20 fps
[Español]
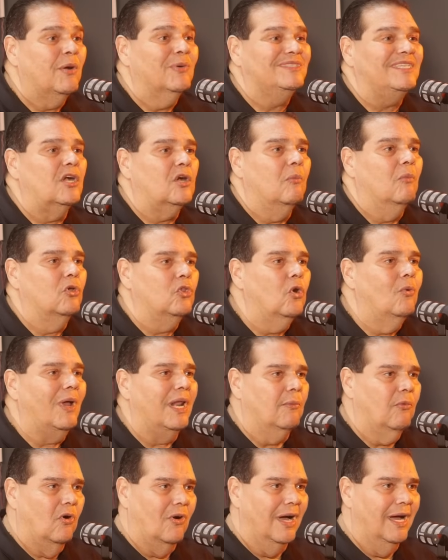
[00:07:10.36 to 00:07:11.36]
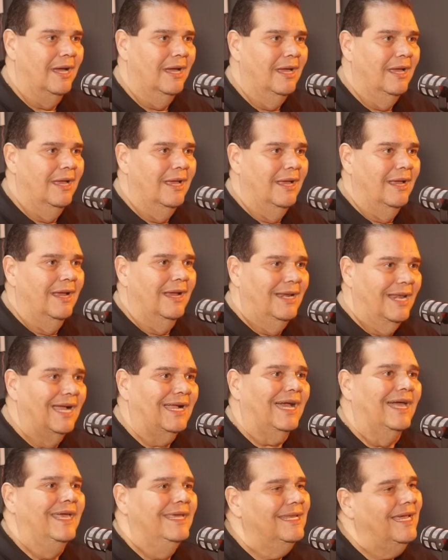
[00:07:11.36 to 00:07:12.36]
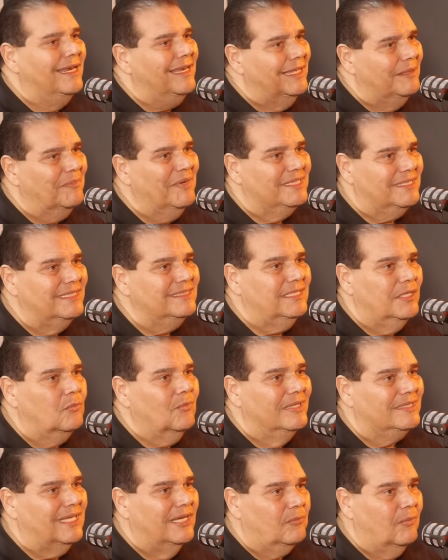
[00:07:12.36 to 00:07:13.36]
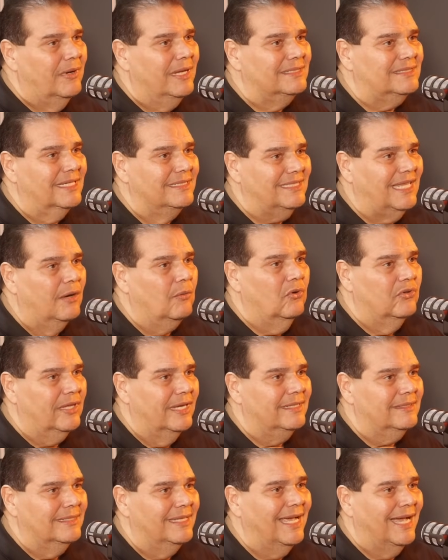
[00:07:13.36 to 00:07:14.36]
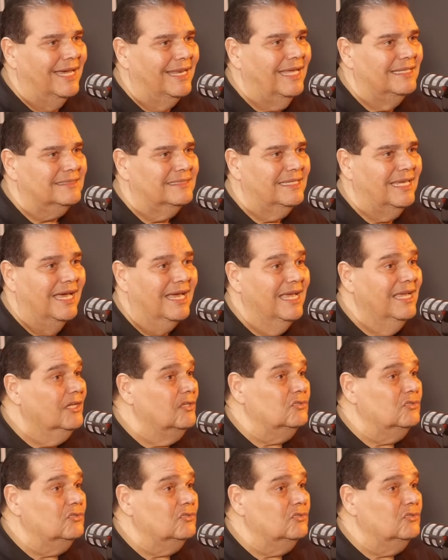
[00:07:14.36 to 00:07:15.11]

me cuesta como dos balboas. Las cadenas le meten 59 centavos de, de ganancia.